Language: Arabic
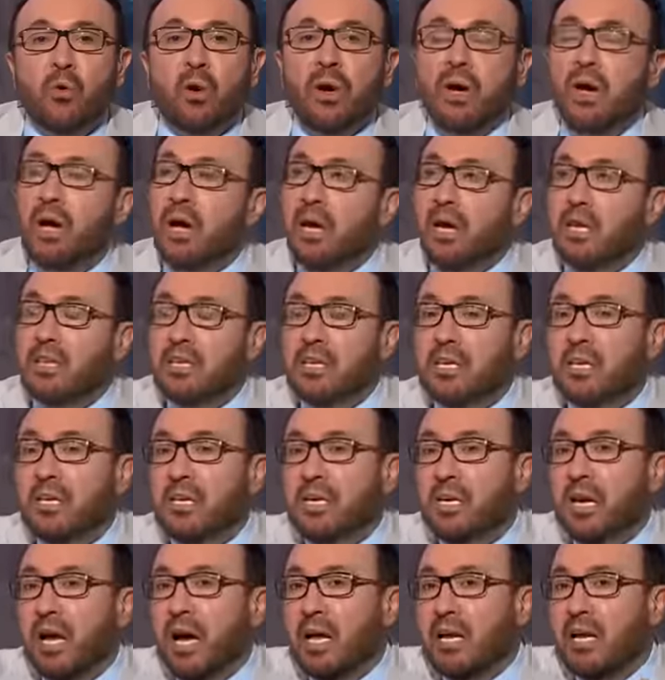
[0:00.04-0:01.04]

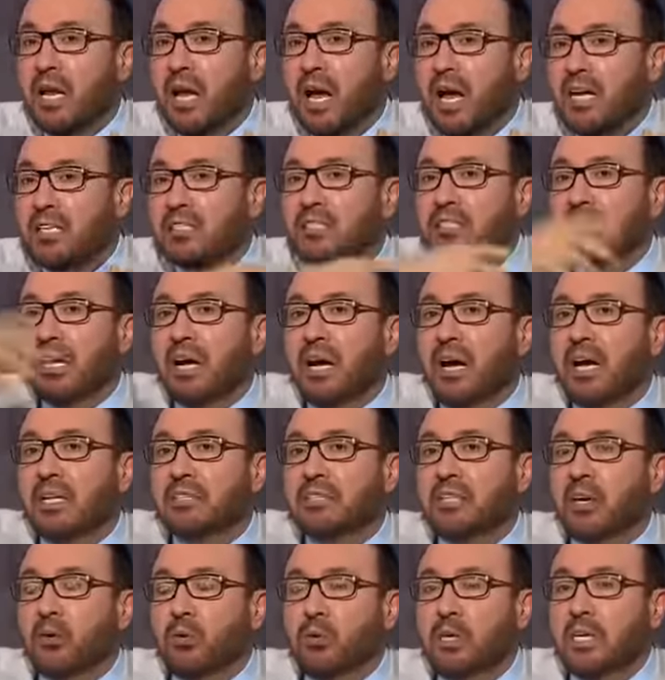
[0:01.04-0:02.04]
هذه الهيصة
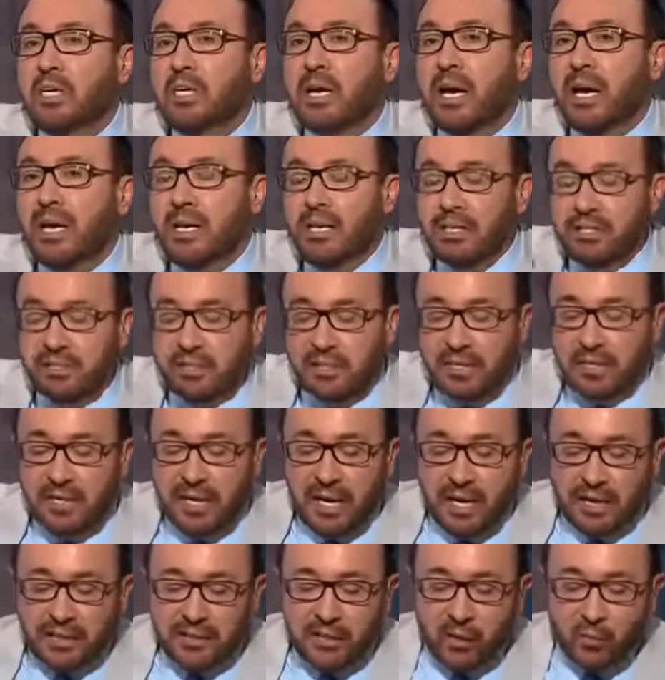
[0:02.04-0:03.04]
الدولية
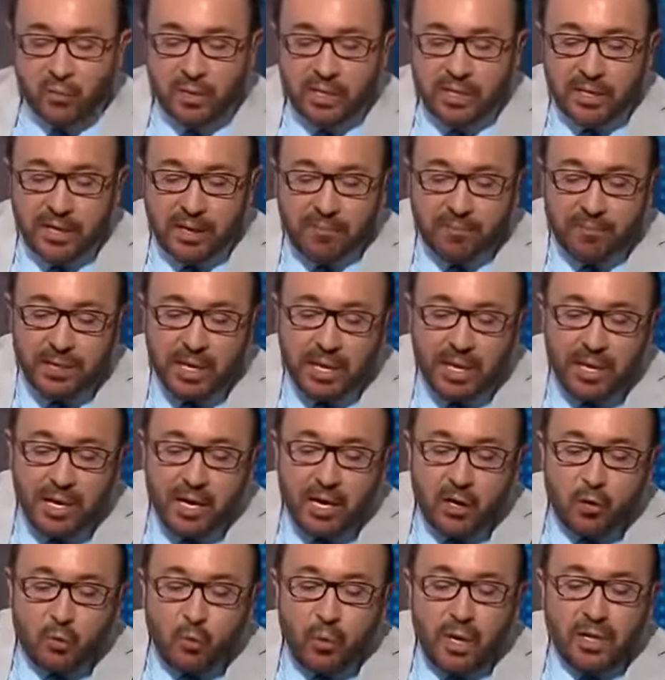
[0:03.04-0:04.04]
الهستيريا الدولية
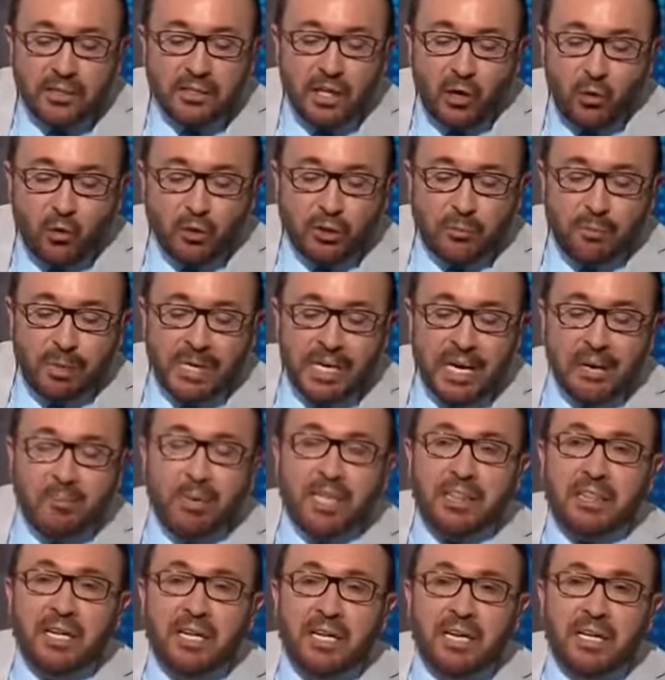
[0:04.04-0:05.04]
وتعود بنا
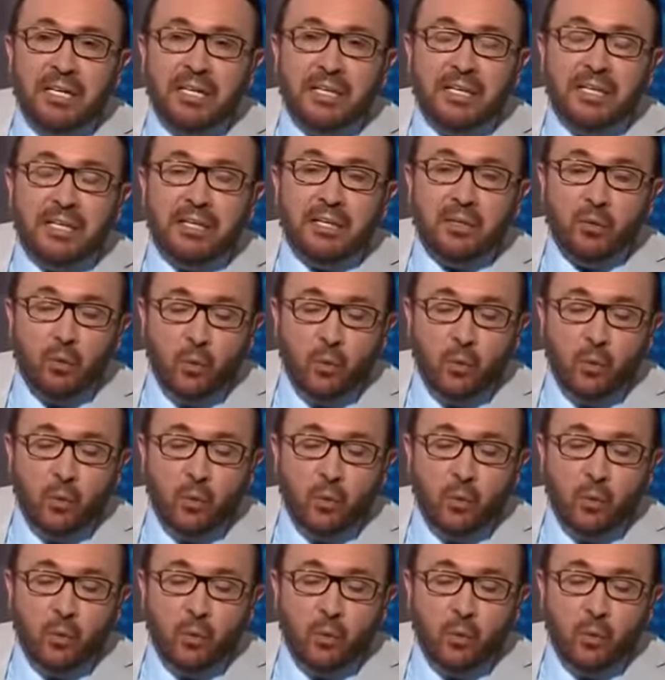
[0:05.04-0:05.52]
مثلا نعم.